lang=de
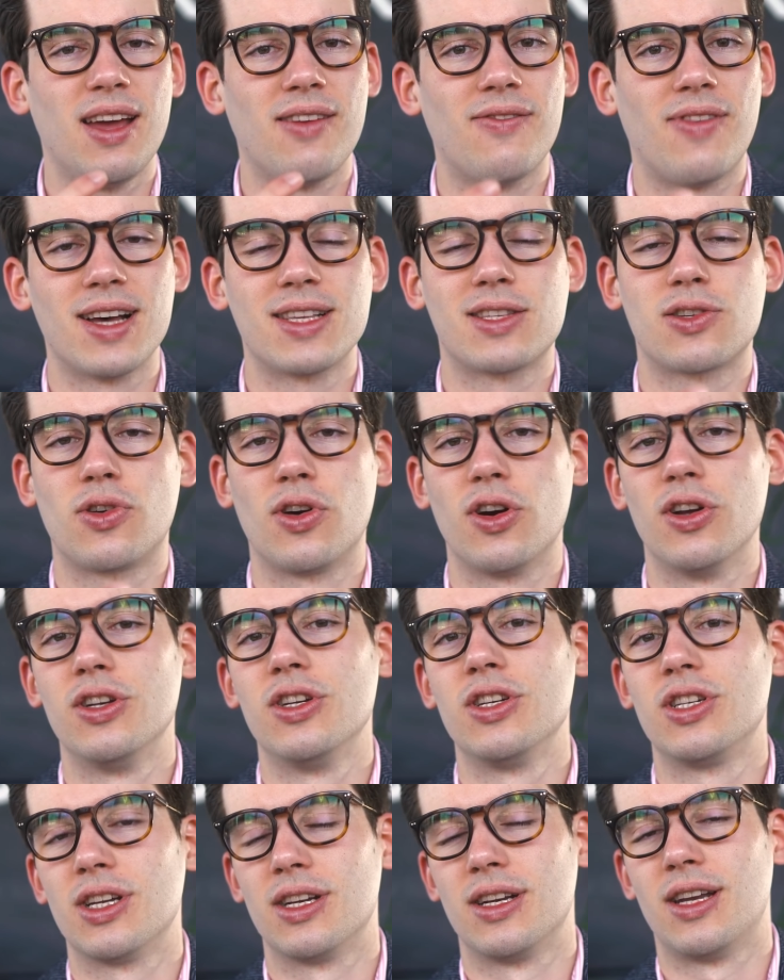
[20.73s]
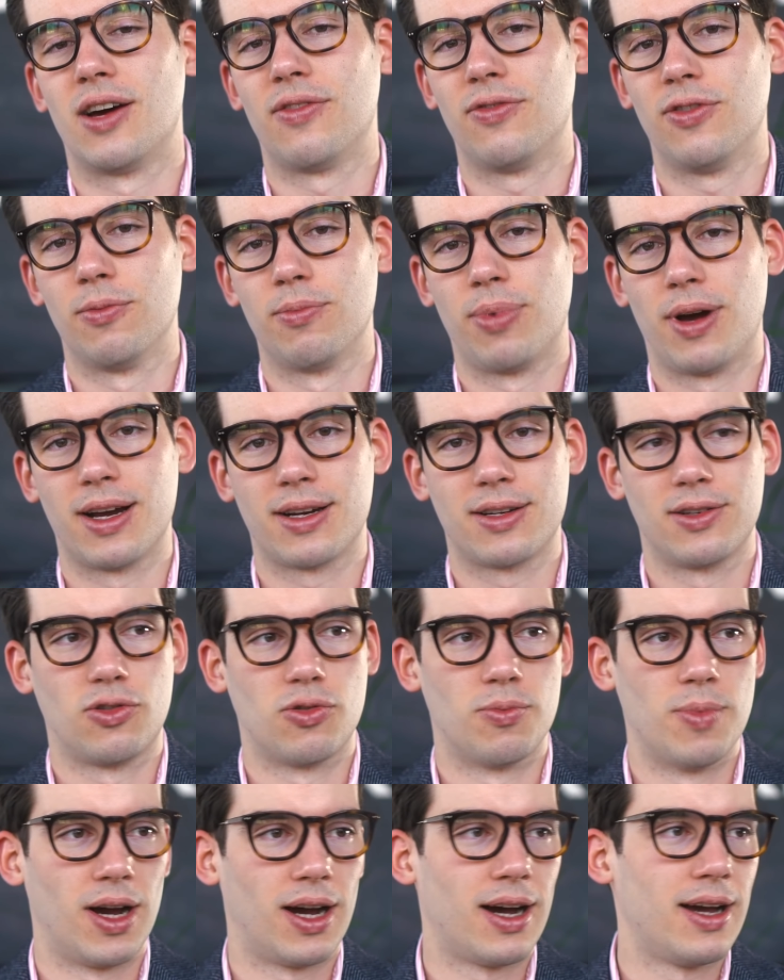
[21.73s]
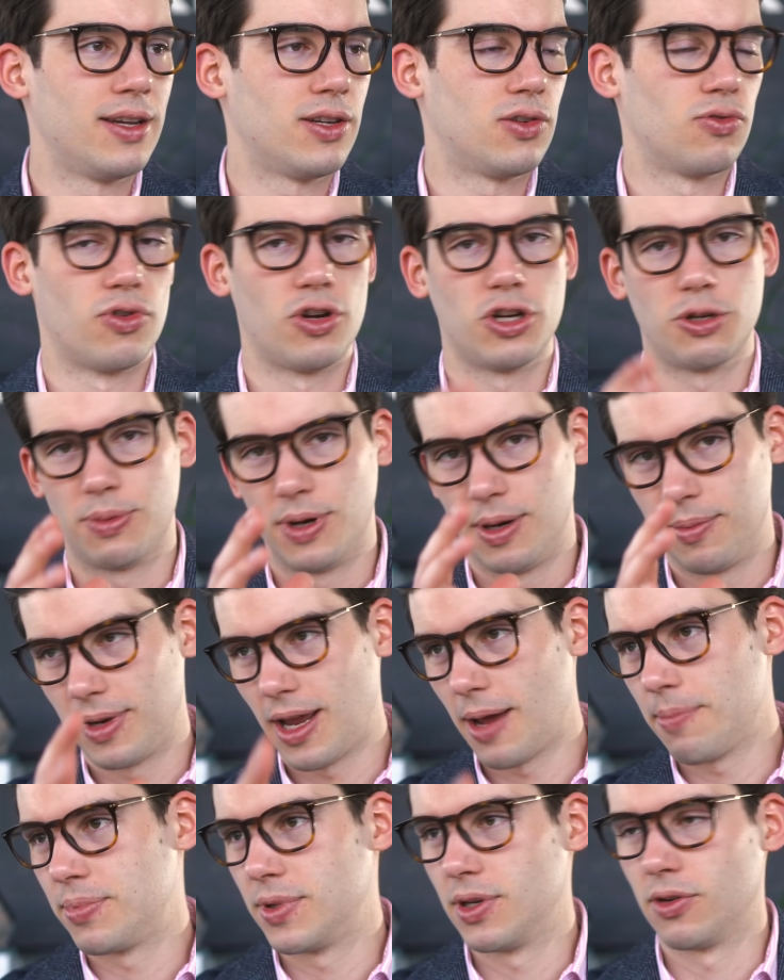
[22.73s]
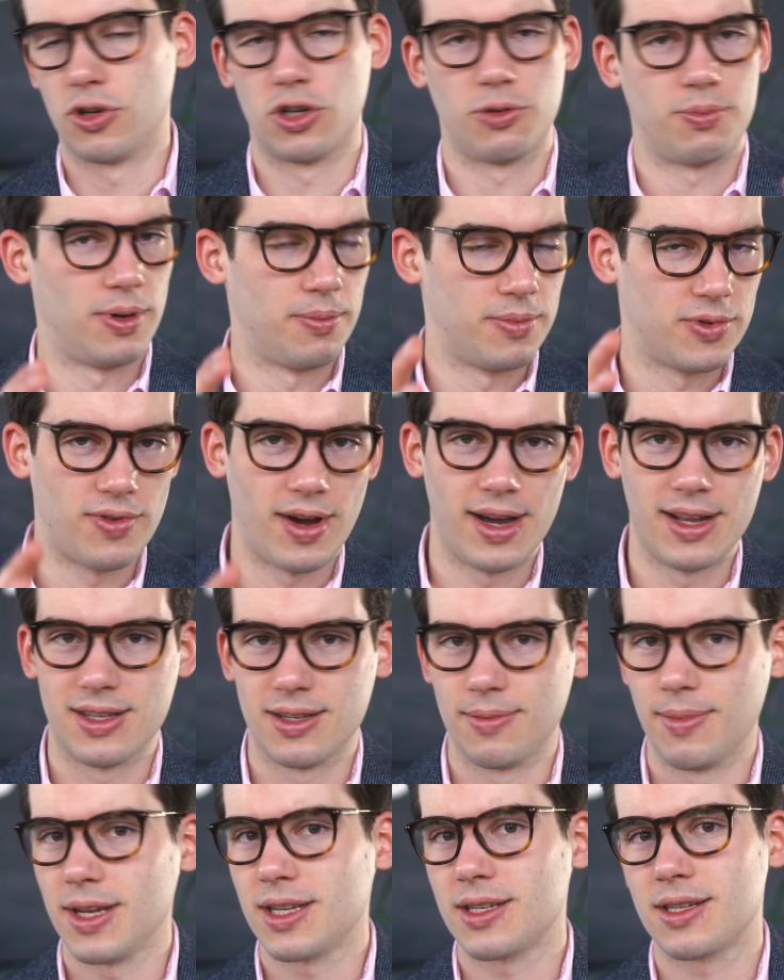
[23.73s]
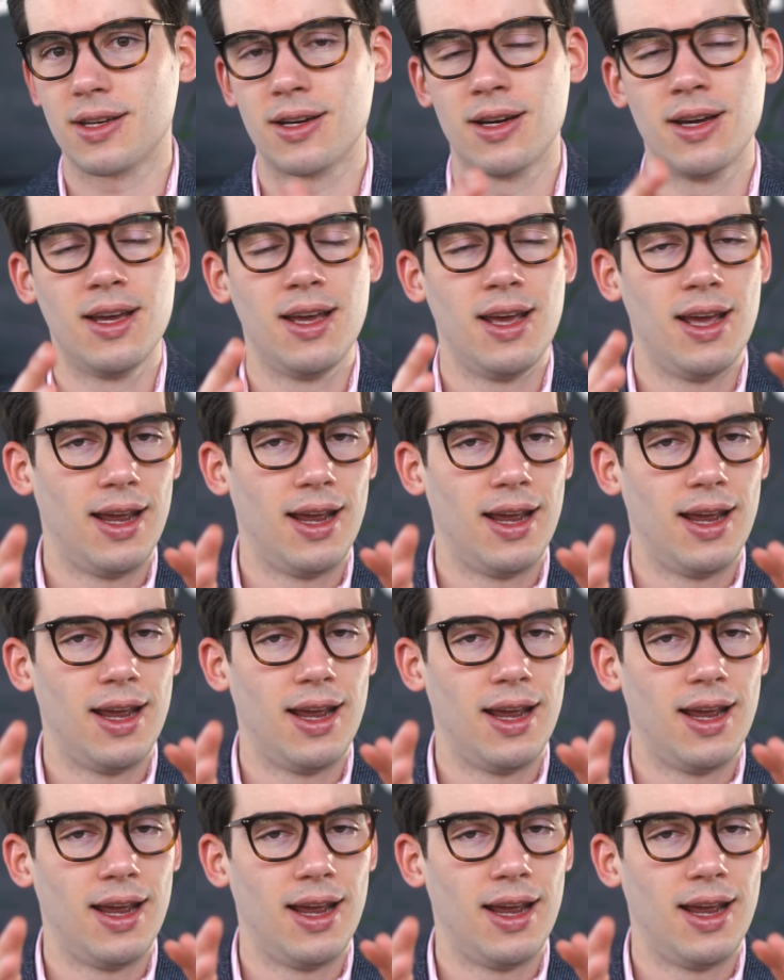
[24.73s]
was könnte ich denn da für ein Praktikum erreichen oder ich bin im Gap Year oder ich bin im zweiten Semester.